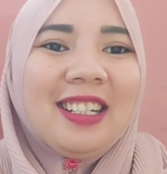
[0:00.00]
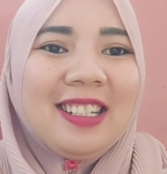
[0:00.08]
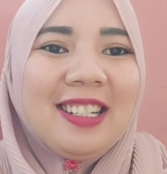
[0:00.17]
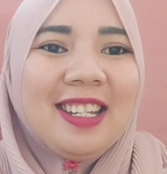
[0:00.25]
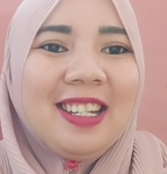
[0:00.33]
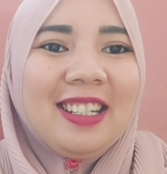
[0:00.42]

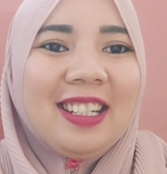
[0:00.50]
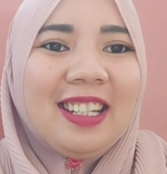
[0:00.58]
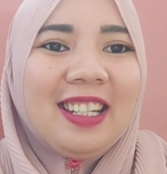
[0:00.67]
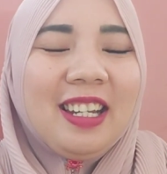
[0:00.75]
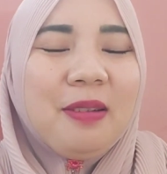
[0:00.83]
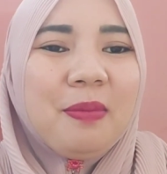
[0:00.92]
Di
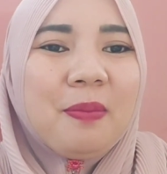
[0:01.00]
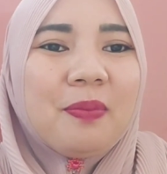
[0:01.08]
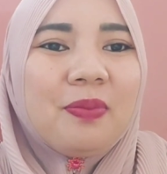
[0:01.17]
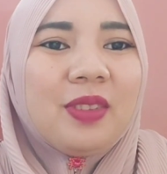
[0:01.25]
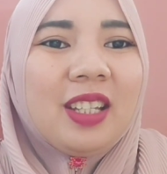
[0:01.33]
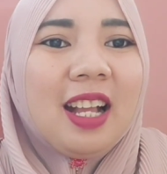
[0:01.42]
sini
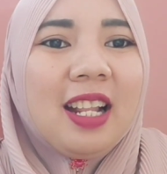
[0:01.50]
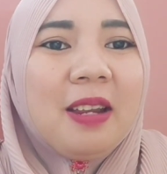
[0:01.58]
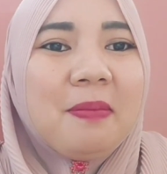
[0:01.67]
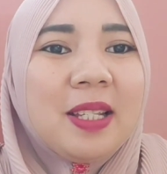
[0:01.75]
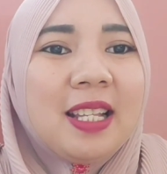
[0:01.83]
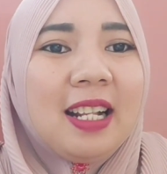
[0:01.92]

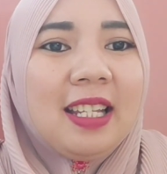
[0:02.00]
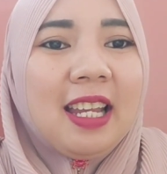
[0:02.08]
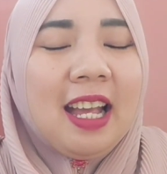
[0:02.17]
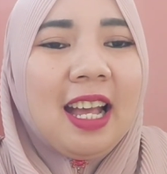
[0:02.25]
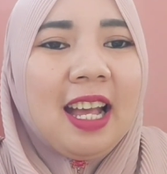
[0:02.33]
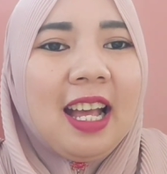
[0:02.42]
kalian bisa
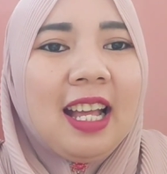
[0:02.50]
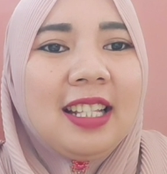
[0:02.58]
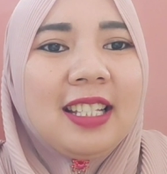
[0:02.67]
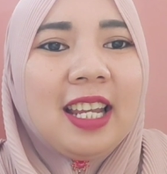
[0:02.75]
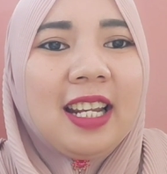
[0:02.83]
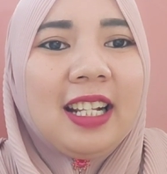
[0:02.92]

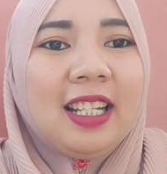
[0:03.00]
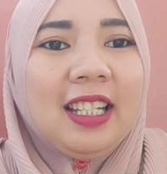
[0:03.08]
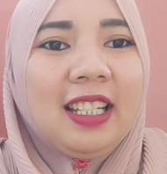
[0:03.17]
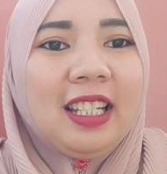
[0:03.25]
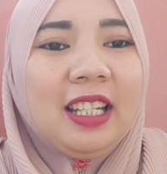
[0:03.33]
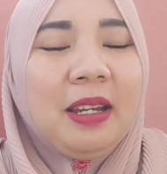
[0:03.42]
lihat channel
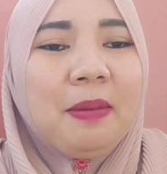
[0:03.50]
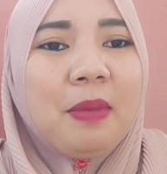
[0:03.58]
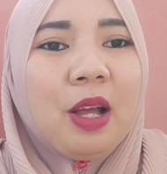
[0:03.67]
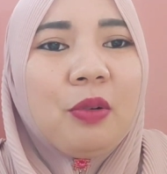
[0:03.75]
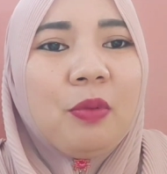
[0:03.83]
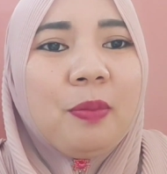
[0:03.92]
ini
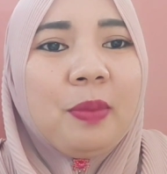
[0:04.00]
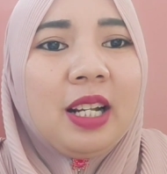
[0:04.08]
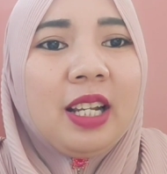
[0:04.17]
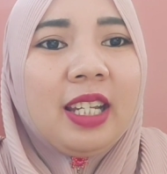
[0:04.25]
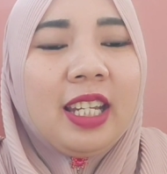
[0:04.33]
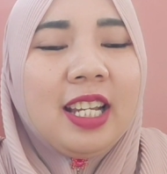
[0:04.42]
baru
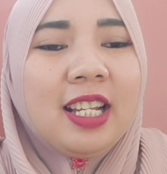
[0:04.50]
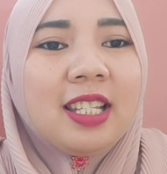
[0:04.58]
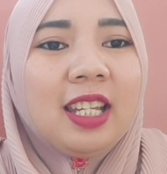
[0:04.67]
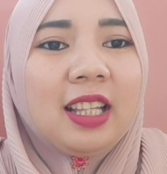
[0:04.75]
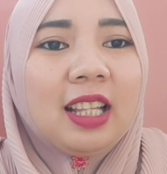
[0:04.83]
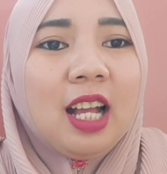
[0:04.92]
memiliki
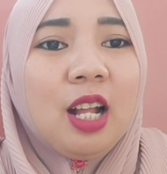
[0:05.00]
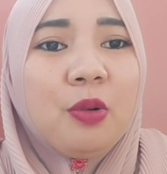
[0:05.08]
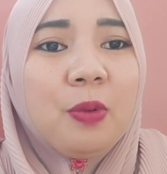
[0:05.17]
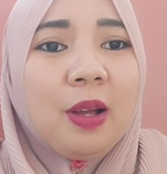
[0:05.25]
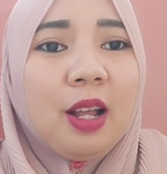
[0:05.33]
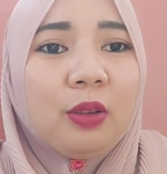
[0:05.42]
sekitar
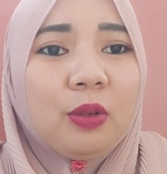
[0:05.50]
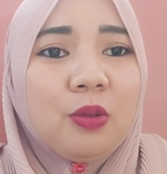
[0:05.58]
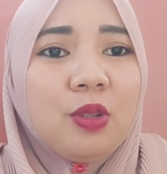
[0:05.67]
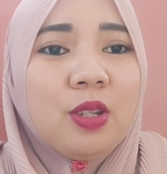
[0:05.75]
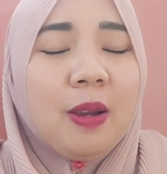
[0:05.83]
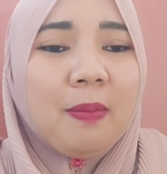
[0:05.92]
200
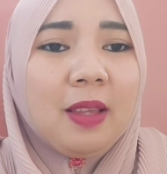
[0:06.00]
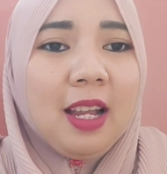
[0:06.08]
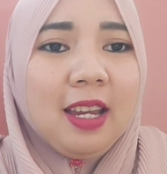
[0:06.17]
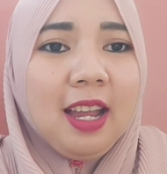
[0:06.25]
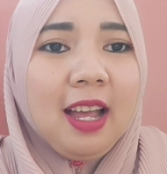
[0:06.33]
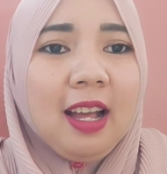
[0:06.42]
jam
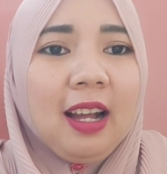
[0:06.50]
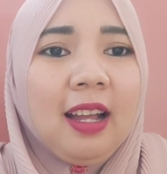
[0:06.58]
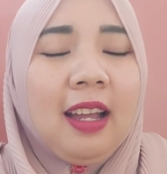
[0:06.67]
tayang.